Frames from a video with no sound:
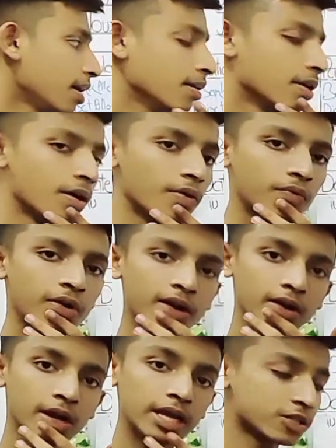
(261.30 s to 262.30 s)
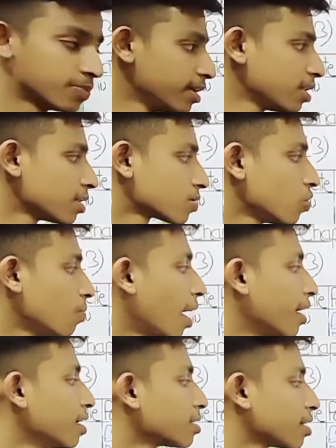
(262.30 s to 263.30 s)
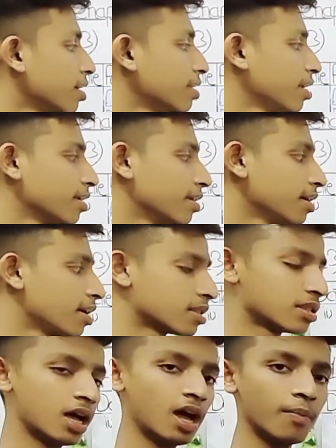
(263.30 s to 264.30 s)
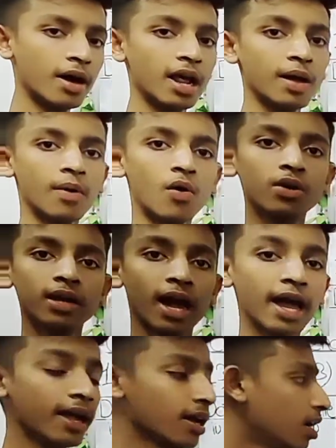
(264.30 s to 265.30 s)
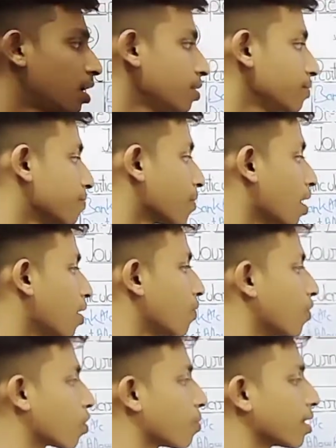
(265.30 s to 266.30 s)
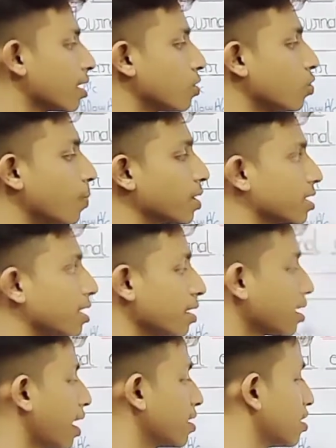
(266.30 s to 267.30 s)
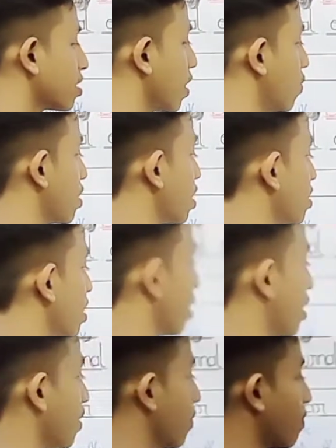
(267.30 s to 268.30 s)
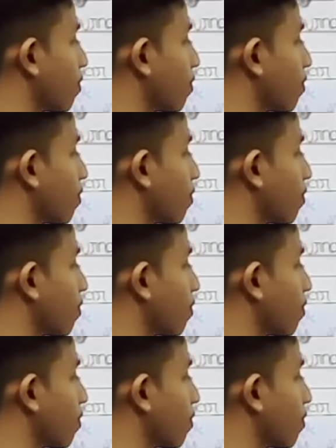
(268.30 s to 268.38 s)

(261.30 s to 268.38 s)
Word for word: है फिर इसमें से इसको माइनस कर देंगे कितना हमारा अमाउंट आएगा फिर उसमें से टू परसेंट कैश डिस्काउंट कर देंगे